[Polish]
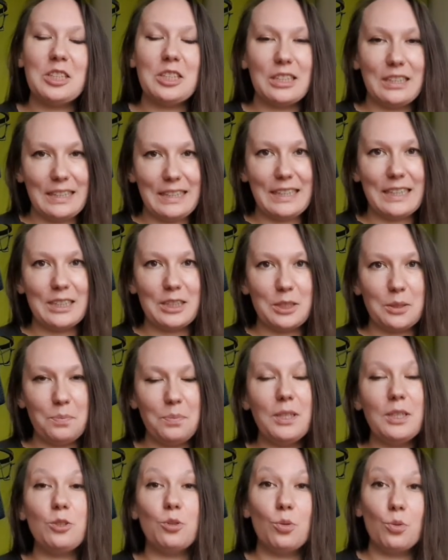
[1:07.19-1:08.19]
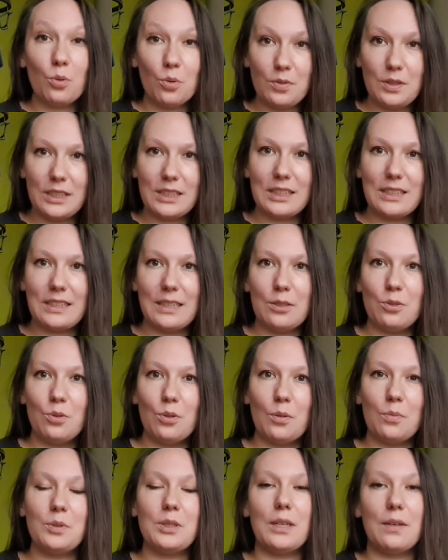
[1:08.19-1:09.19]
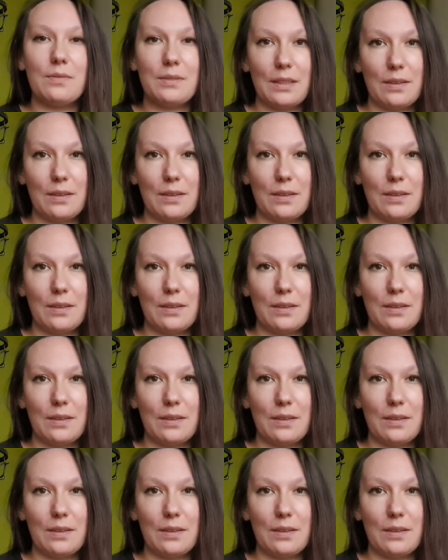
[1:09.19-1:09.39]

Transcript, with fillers: czyli jeść i pić również znajdują się w